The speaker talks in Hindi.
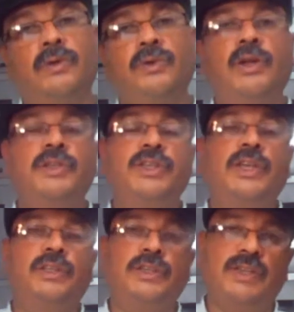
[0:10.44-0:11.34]
ट्रिलेजी
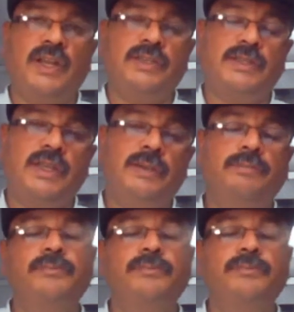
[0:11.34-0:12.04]
का तीसरा हिस्सा